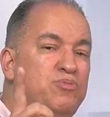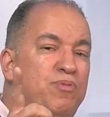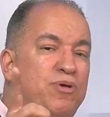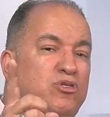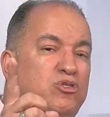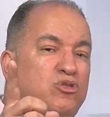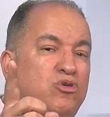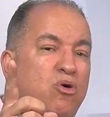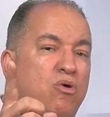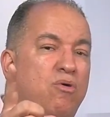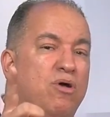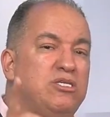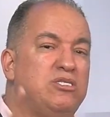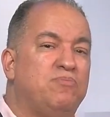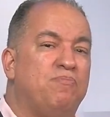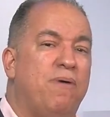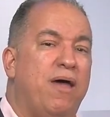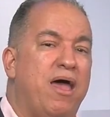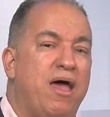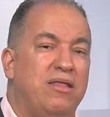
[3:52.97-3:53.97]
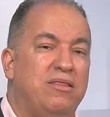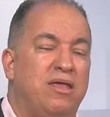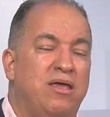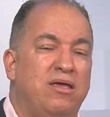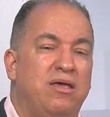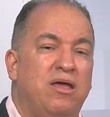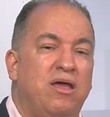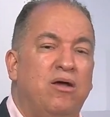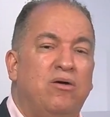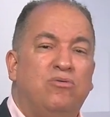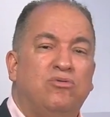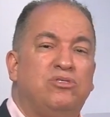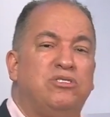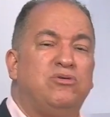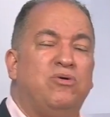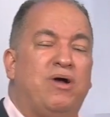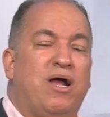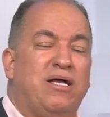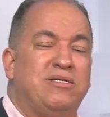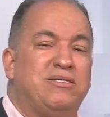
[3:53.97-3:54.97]
pessoas perdem o
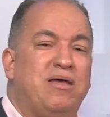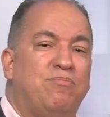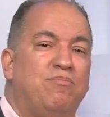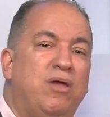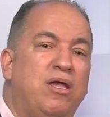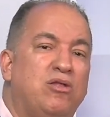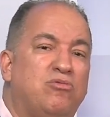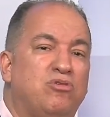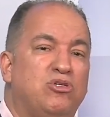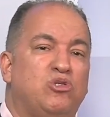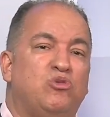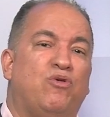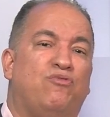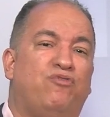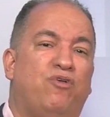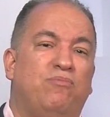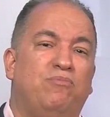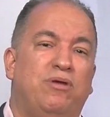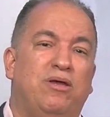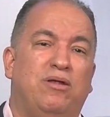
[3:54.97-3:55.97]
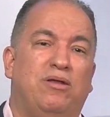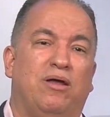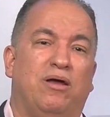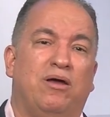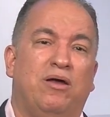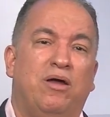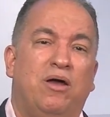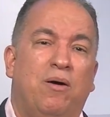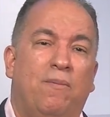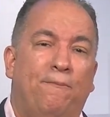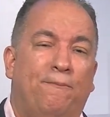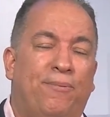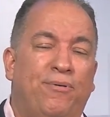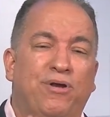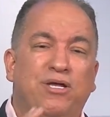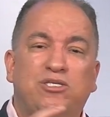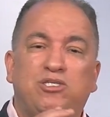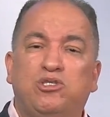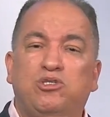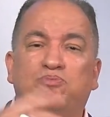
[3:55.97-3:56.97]
seu casamento, a sua família,
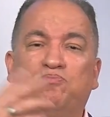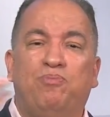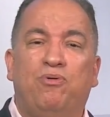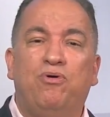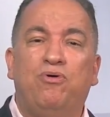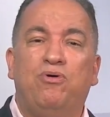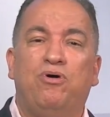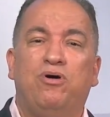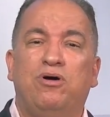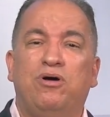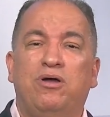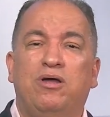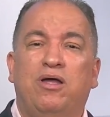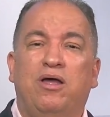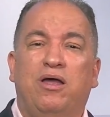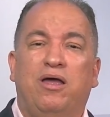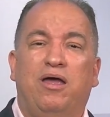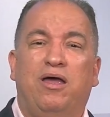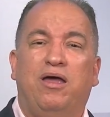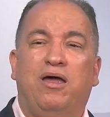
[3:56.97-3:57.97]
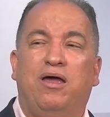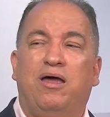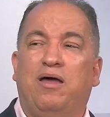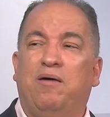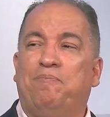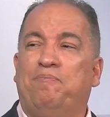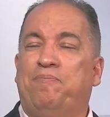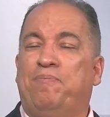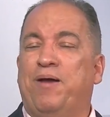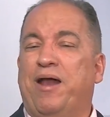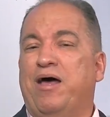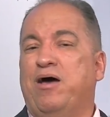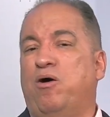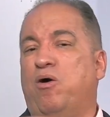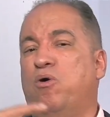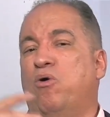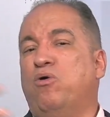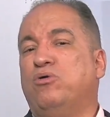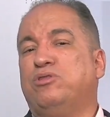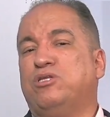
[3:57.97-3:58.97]
por expor é, para
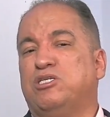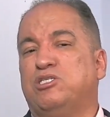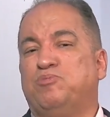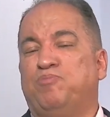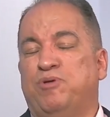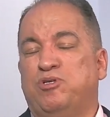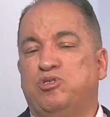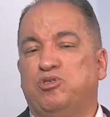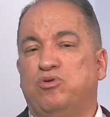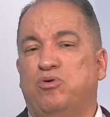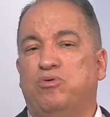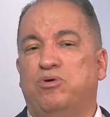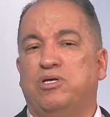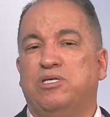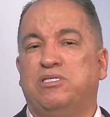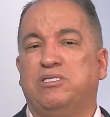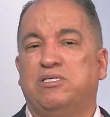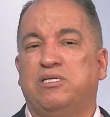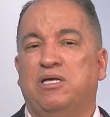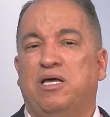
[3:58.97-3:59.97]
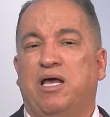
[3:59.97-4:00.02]
outras pessoas